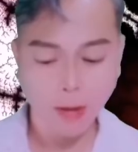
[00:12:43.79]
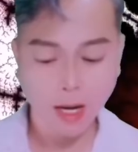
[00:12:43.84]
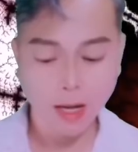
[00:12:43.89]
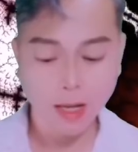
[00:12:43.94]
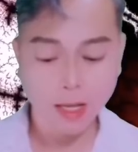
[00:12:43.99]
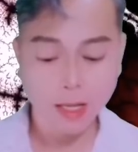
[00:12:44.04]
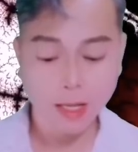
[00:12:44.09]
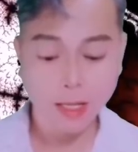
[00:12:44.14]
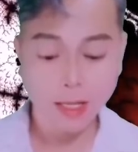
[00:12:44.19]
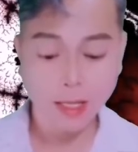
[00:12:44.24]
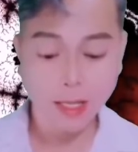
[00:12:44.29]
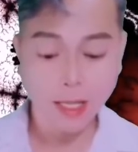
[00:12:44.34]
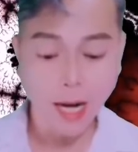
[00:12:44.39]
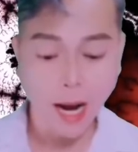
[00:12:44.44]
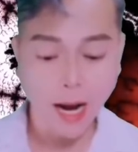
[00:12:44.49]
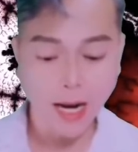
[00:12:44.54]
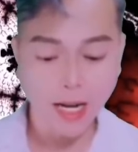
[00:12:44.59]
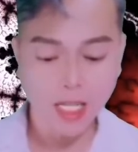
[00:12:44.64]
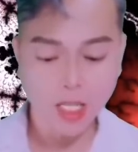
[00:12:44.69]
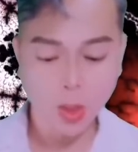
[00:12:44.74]
đi tìm họ
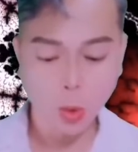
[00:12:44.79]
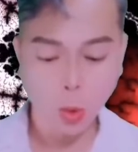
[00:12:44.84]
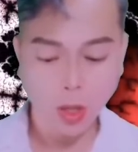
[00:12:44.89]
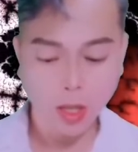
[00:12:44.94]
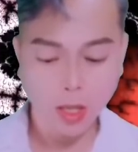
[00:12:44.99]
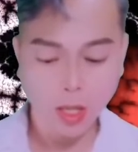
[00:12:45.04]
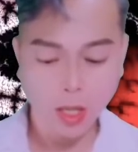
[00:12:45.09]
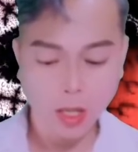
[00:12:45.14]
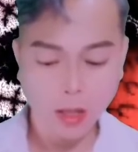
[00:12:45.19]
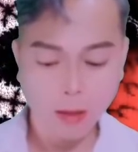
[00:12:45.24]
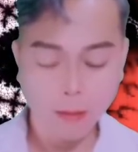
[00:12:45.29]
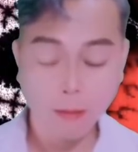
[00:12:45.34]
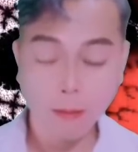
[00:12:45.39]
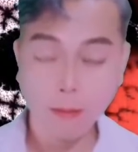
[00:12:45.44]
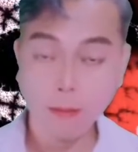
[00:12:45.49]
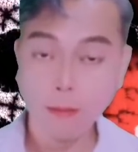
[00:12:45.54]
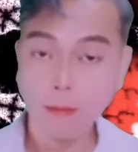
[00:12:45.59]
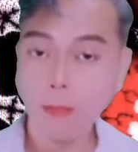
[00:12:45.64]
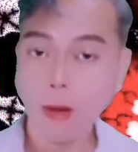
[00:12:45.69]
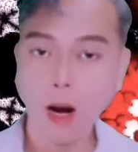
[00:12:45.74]
để mà xả,
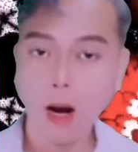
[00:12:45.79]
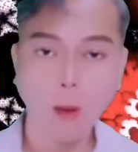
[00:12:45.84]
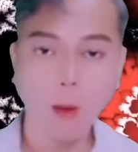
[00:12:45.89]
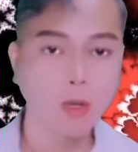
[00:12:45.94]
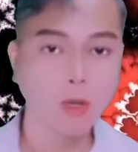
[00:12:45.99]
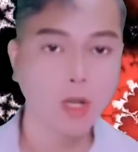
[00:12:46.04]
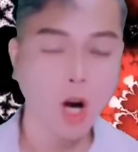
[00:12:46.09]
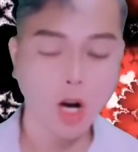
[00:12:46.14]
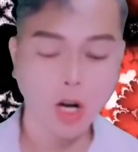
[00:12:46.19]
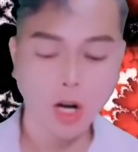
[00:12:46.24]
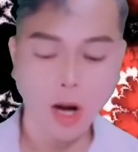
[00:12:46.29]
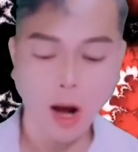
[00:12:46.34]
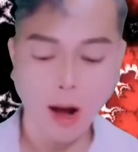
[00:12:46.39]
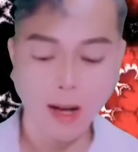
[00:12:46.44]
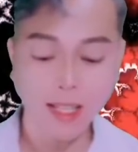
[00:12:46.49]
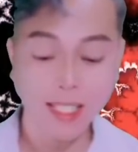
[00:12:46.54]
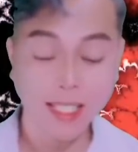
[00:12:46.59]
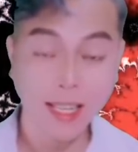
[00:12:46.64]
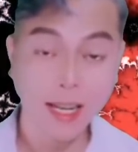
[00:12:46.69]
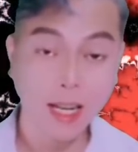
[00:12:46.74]
họ sẽ giúp
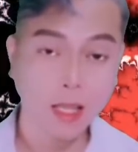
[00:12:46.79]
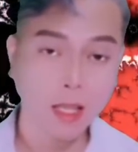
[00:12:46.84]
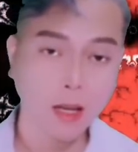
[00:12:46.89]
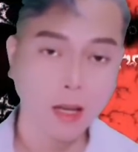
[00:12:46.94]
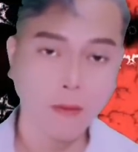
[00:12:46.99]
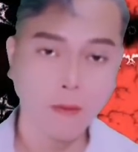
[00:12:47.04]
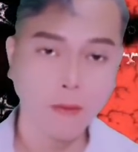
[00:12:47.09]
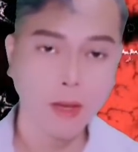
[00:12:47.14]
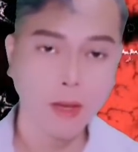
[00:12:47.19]
anh giải quyết.